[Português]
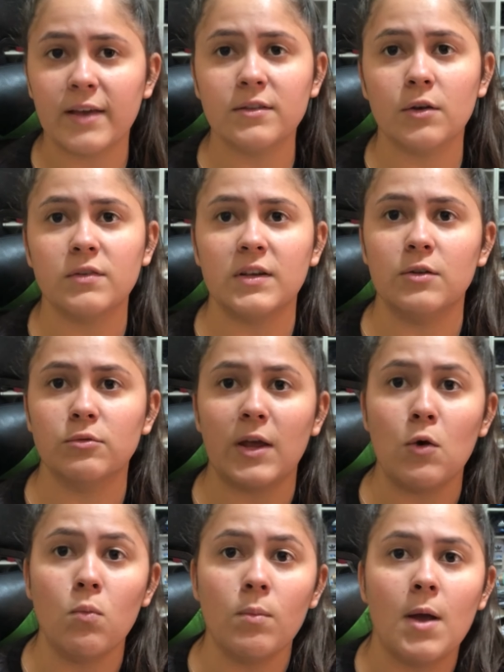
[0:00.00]
Então, assim, não tem
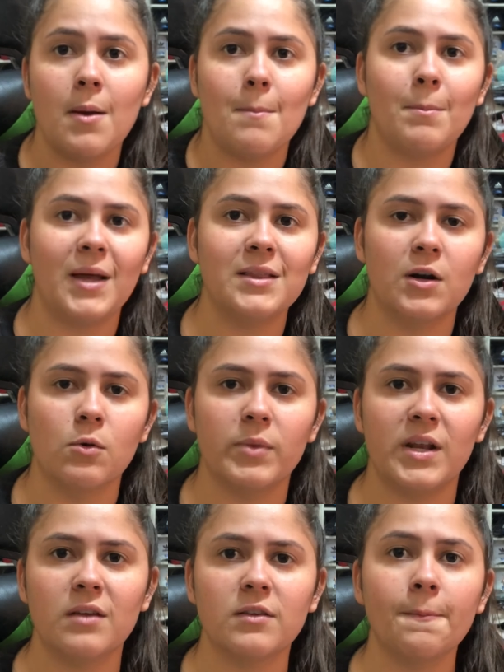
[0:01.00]
um, padrão,
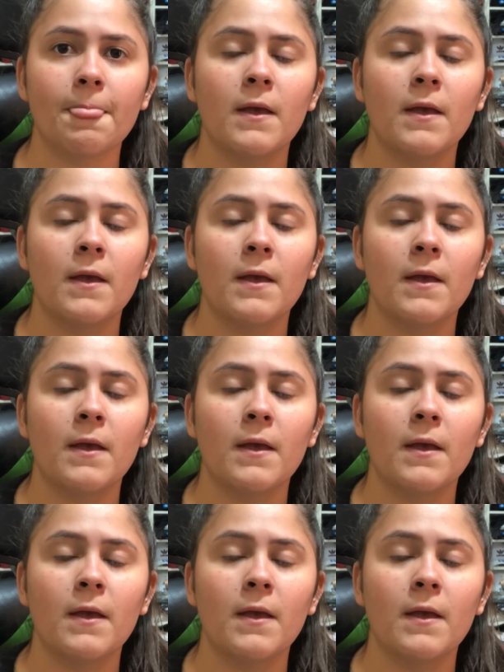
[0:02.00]
beleza?